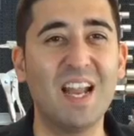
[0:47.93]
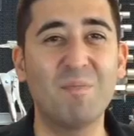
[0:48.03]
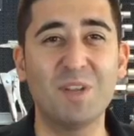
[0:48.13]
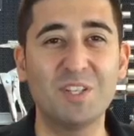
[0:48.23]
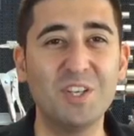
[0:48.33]

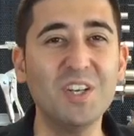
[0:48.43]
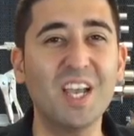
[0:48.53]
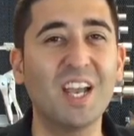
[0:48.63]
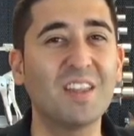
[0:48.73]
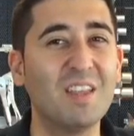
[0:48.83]
la presión
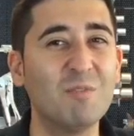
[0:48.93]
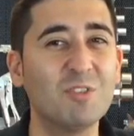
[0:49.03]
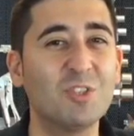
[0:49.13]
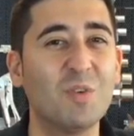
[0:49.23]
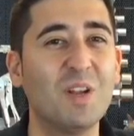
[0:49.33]
que
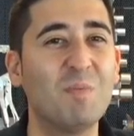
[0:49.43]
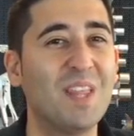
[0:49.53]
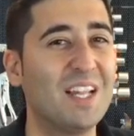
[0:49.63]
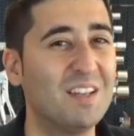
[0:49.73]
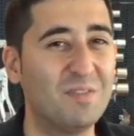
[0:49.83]
ejercemos sobre el
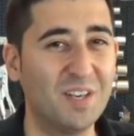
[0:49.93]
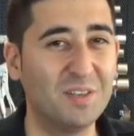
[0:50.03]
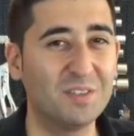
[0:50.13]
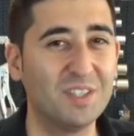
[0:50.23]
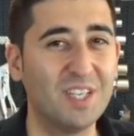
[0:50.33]
pedal del
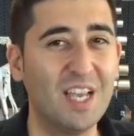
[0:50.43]
freno